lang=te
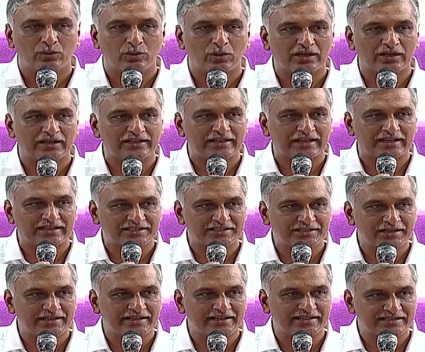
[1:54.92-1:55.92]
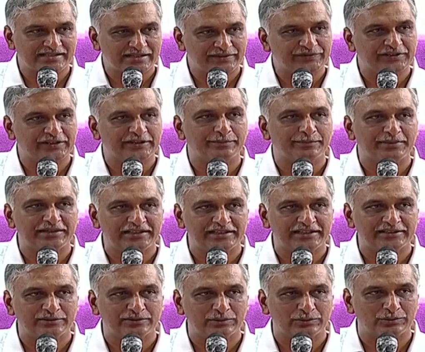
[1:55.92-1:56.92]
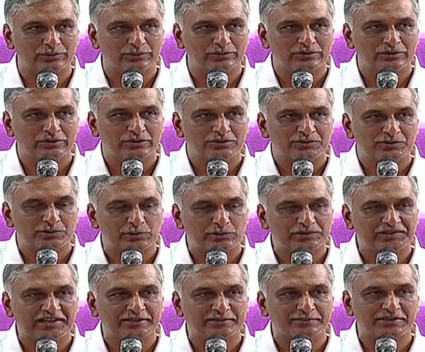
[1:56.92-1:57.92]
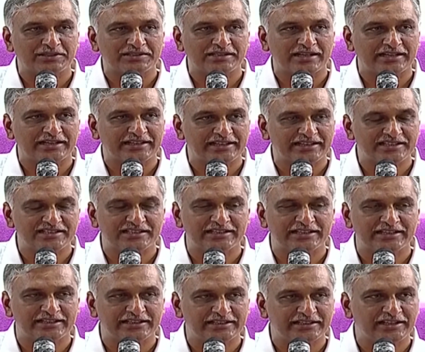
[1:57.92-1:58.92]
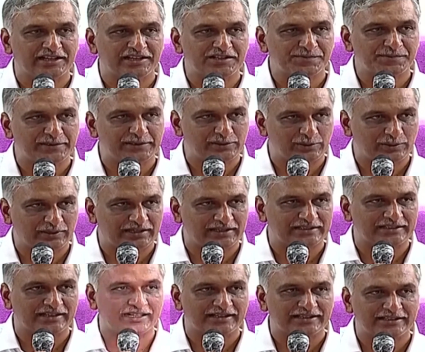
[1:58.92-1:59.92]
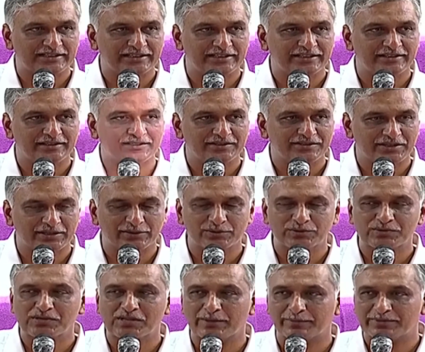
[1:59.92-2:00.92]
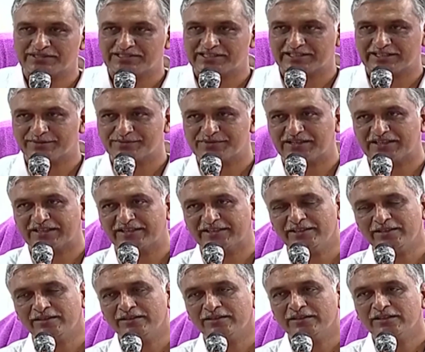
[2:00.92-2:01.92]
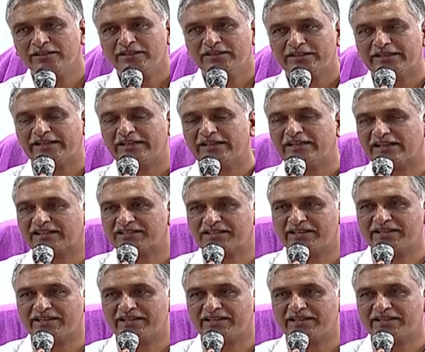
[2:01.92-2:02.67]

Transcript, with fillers: ఒక లక్ష ఎస్ఎఫ్టీ బిల్డింగ్ను సుల్తాన్ బజార్ ఈఎస్ e ఈఎన్టీ e హాస్పిటల్లో కట్టడానికి శంకుస్థాపన చేయడం జరిగింది ఈ లక్ష